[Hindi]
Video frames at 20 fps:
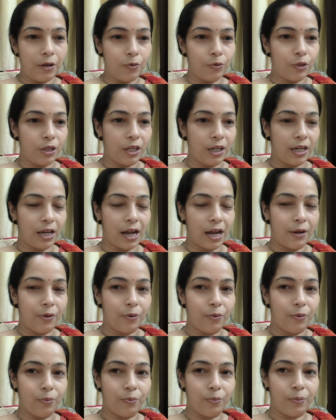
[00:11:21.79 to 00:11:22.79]
उसी का आलू
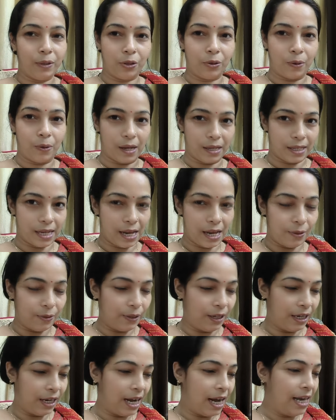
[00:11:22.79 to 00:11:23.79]
में से थोड़ा सा आलू
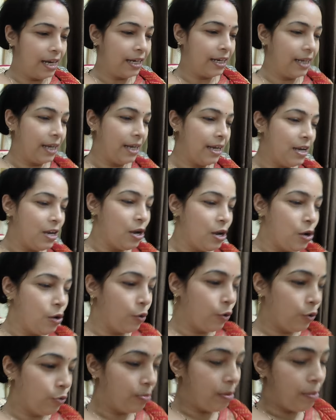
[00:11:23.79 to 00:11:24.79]
निकाल के उसमें